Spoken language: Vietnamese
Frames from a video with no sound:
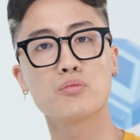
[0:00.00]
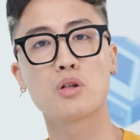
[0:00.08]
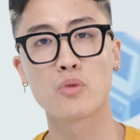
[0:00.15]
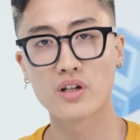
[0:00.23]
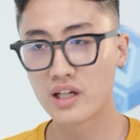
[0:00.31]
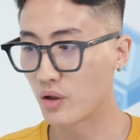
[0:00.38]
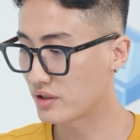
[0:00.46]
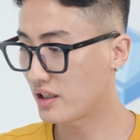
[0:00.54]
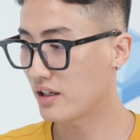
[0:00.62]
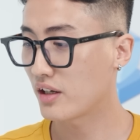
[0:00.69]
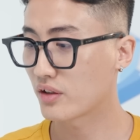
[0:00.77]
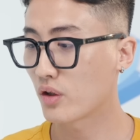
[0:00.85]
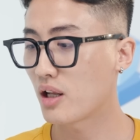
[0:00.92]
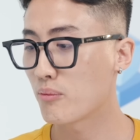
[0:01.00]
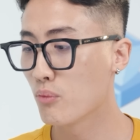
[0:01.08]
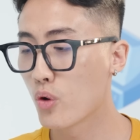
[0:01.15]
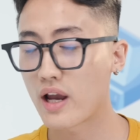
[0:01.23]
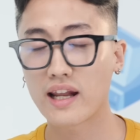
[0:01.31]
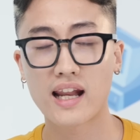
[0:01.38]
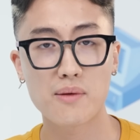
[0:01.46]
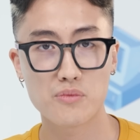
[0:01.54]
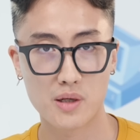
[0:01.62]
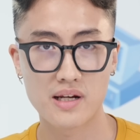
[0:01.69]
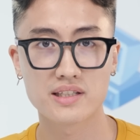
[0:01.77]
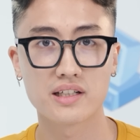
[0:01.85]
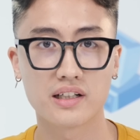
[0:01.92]
giúp mình một điều nhá Đó là mua
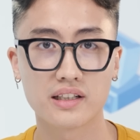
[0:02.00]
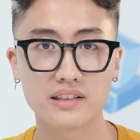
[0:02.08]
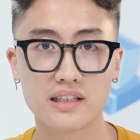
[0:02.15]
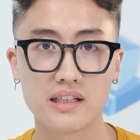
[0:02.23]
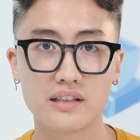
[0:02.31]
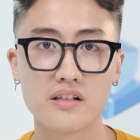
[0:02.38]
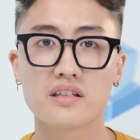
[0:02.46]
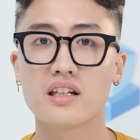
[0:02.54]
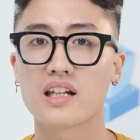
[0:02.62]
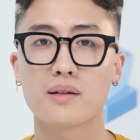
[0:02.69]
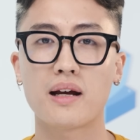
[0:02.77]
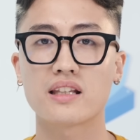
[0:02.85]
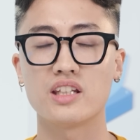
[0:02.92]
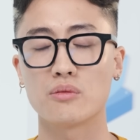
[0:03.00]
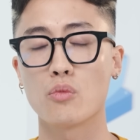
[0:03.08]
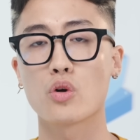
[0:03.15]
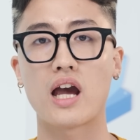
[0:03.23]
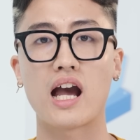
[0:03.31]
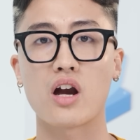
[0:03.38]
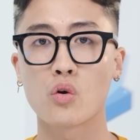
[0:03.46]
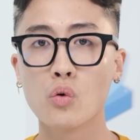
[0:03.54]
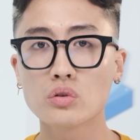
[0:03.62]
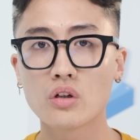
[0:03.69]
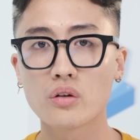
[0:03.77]
S20 bây giờ ấy, thì đương nhiên là các bạn chỉ mua được hàng cũ